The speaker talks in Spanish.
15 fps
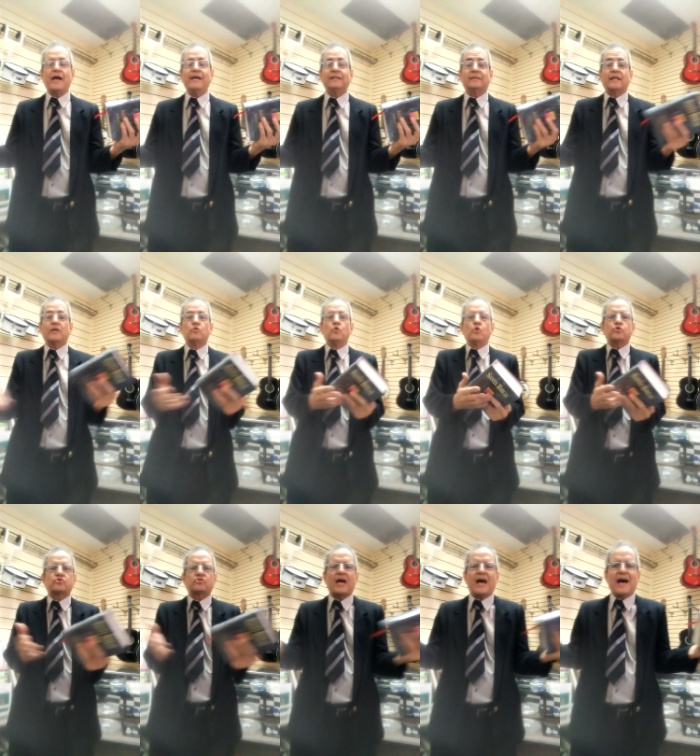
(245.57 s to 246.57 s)
gente no
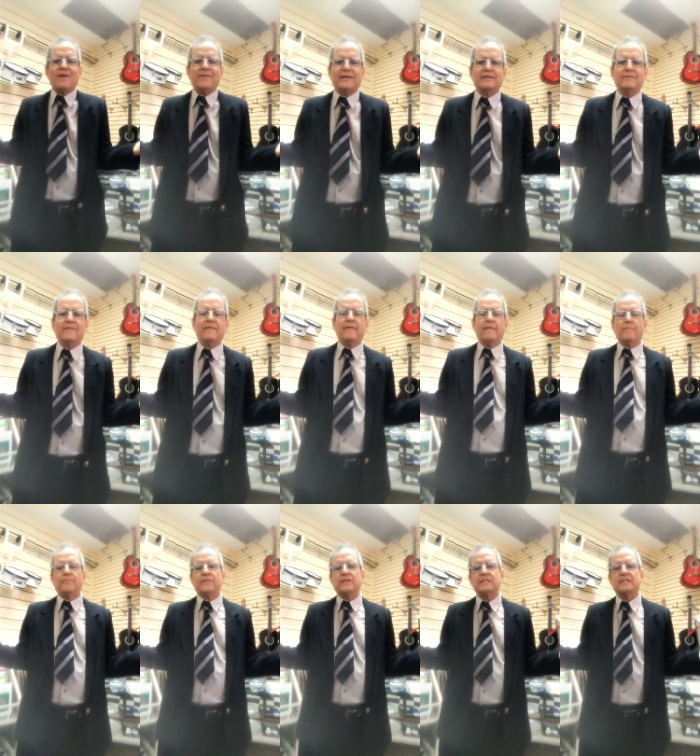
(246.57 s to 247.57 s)
sabe
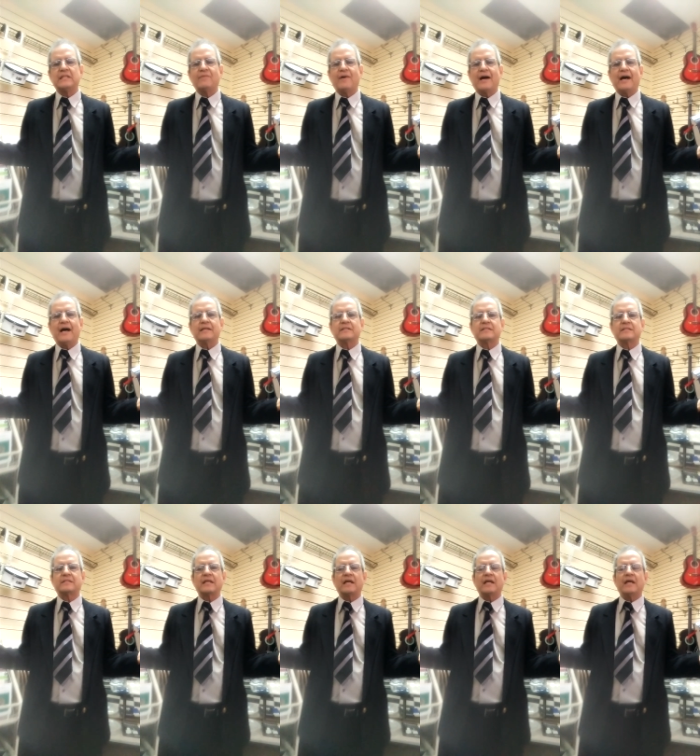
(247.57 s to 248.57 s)
si van a
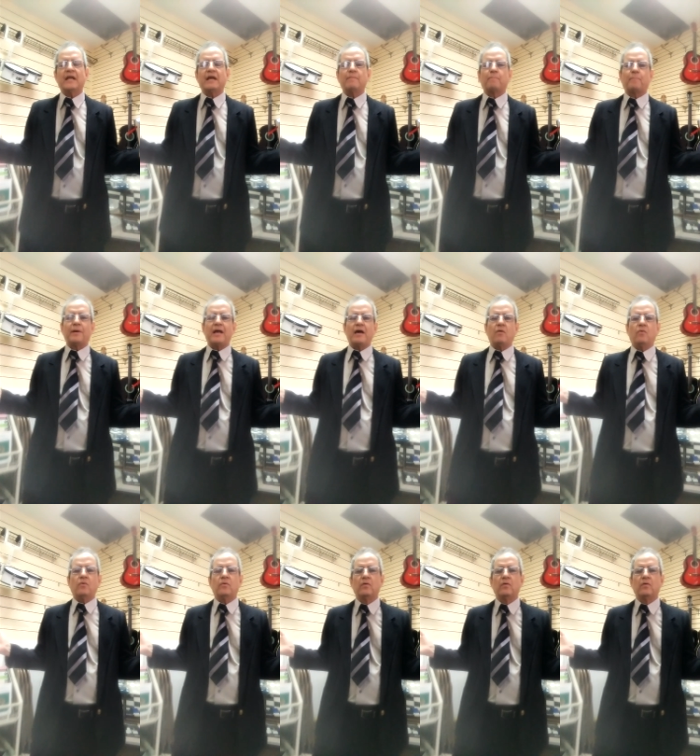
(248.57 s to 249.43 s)
tener empleo.